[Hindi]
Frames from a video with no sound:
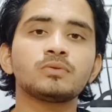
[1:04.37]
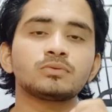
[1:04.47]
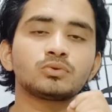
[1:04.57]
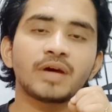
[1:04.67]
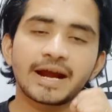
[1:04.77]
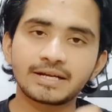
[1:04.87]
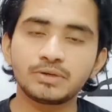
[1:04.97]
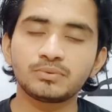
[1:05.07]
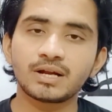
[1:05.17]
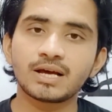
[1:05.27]
तो एक्टिव
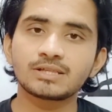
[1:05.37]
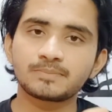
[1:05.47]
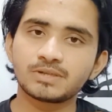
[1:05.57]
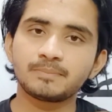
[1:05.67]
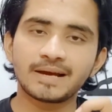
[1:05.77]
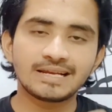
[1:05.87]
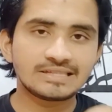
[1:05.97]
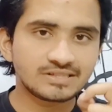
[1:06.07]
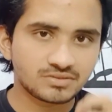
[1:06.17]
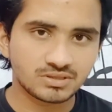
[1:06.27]
रहना है सबसे पहली
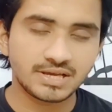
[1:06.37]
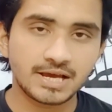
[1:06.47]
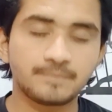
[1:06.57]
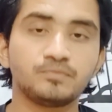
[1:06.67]
चीज़ ये है